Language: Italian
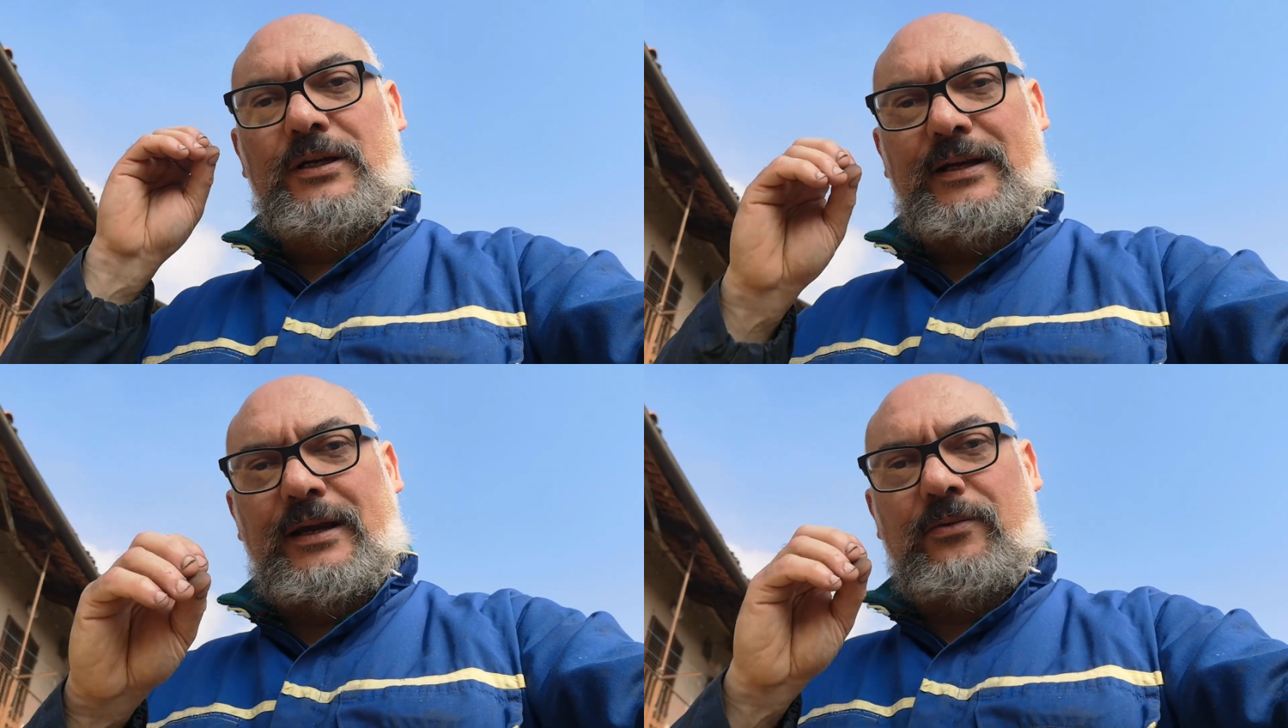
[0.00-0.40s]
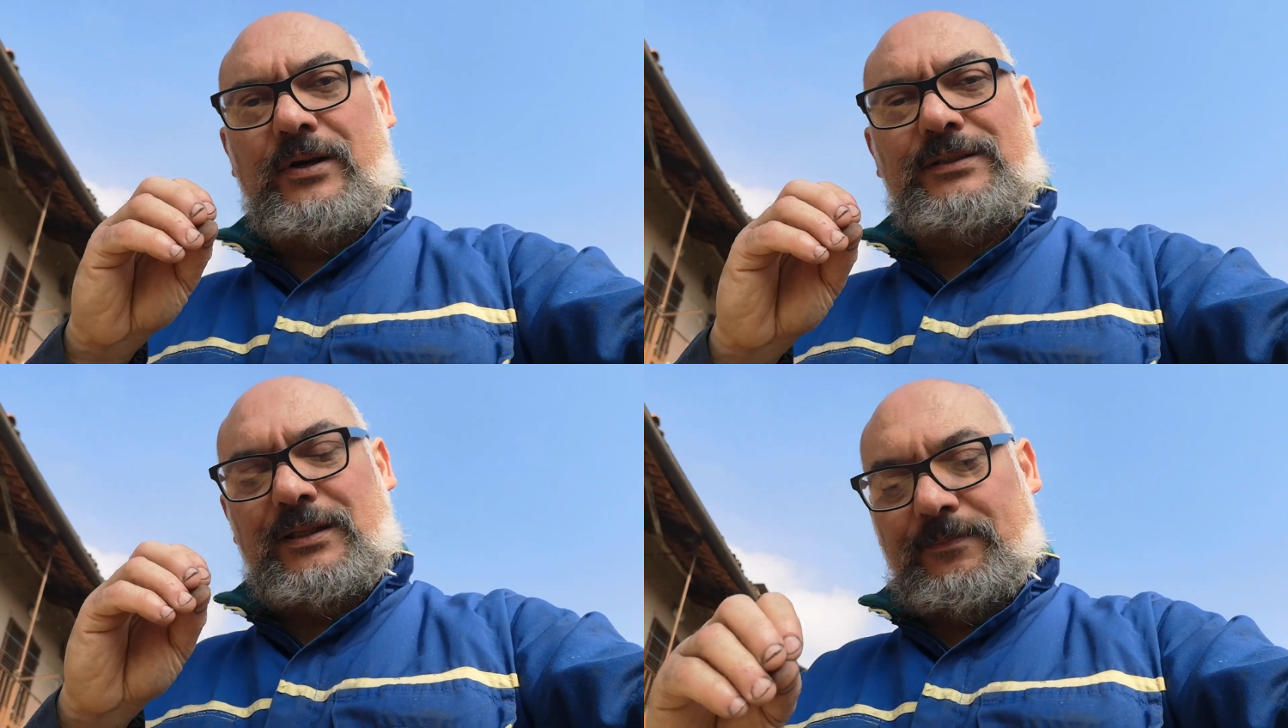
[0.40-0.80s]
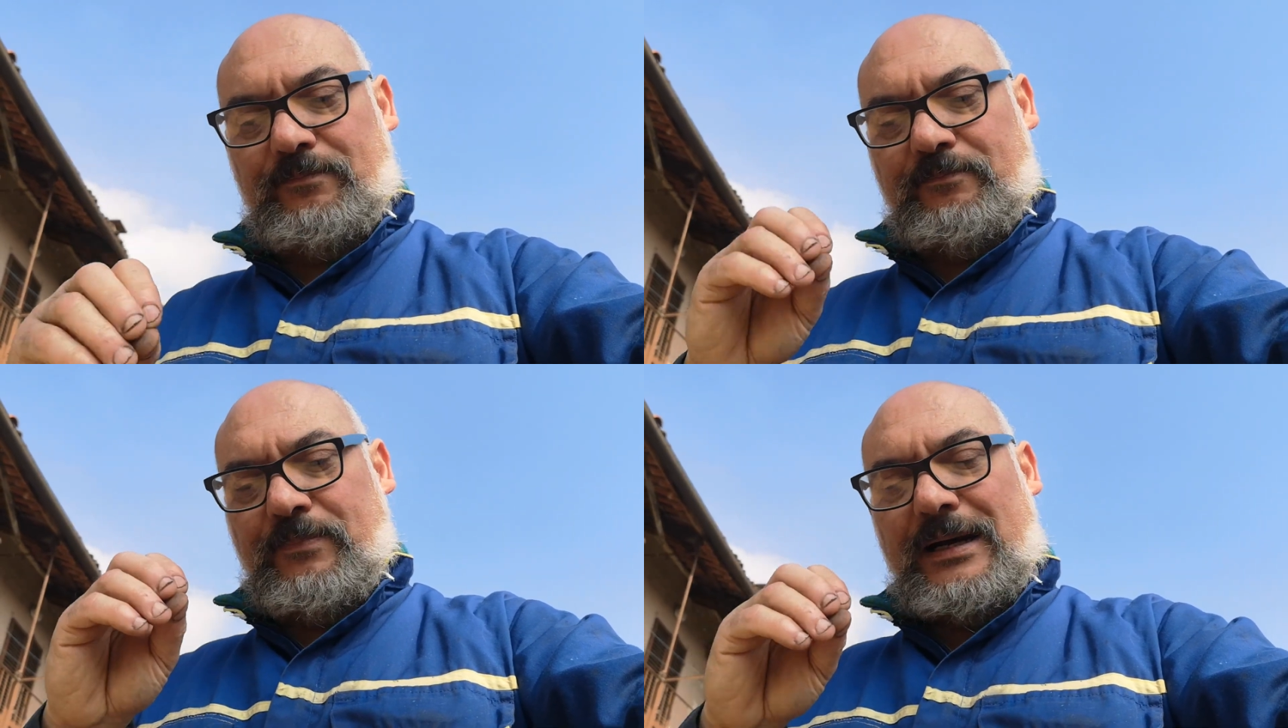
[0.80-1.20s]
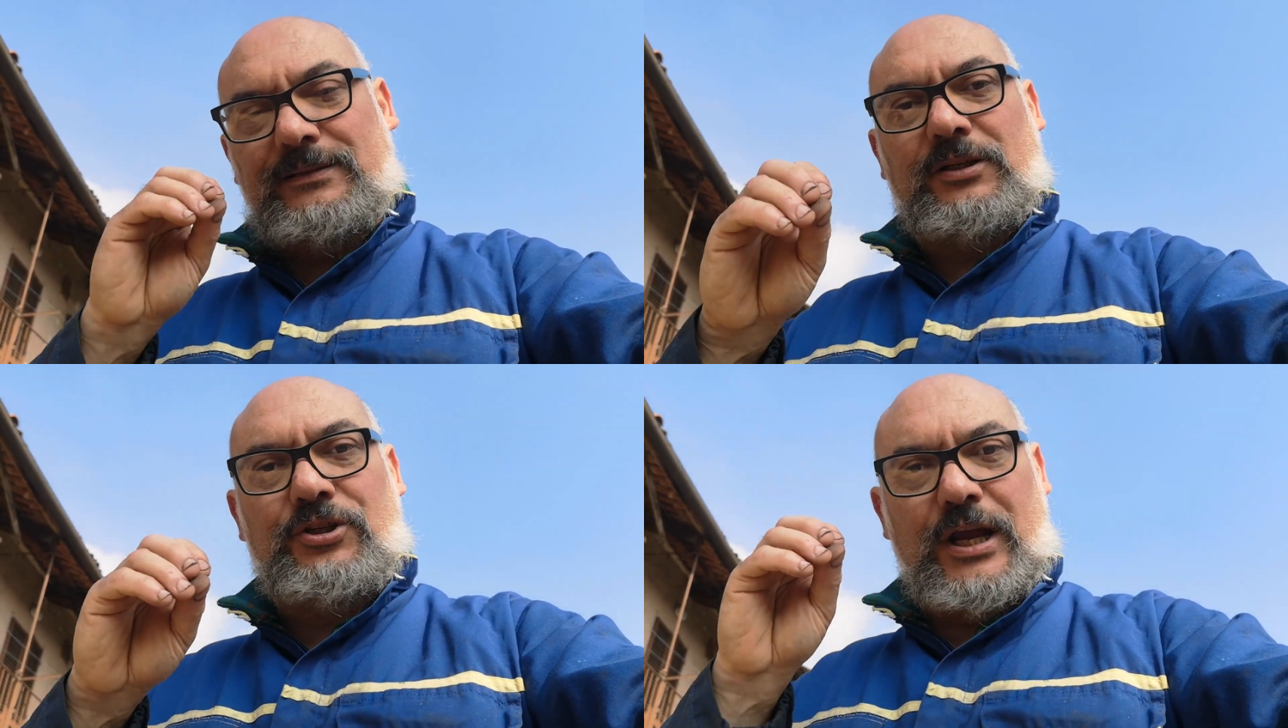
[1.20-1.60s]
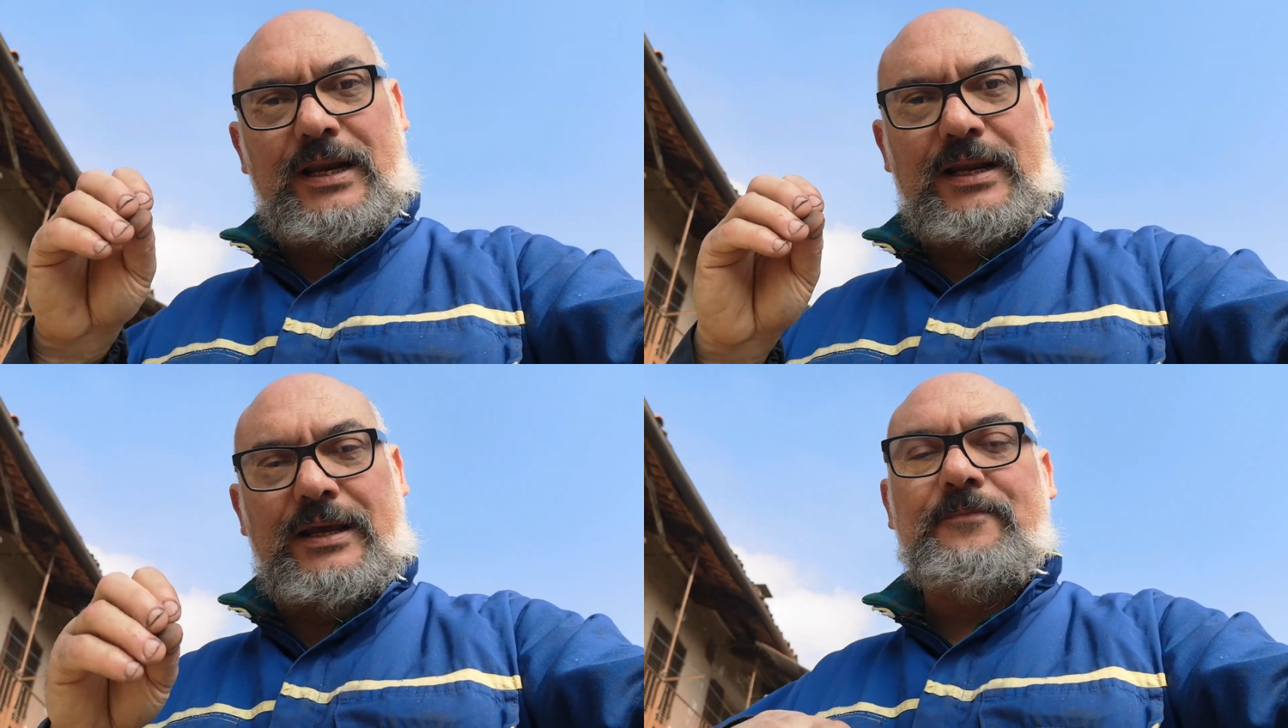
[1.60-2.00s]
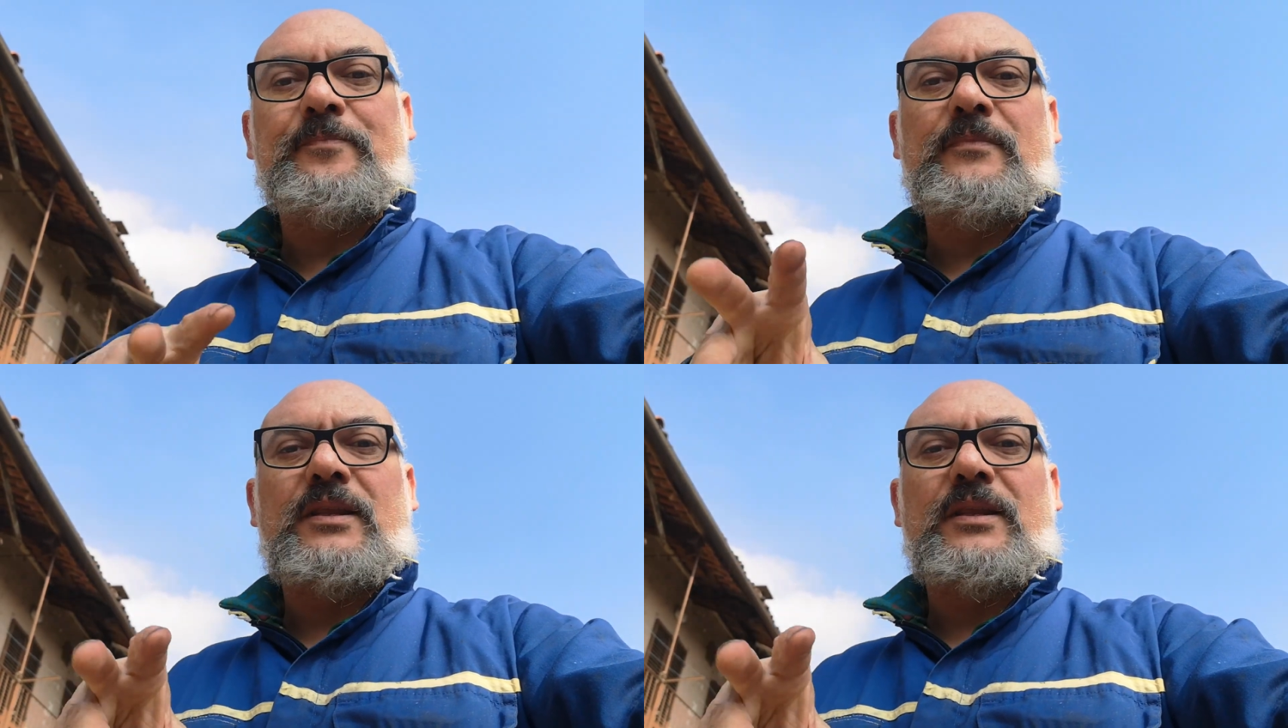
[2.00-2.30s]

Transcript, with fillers: che queste particelle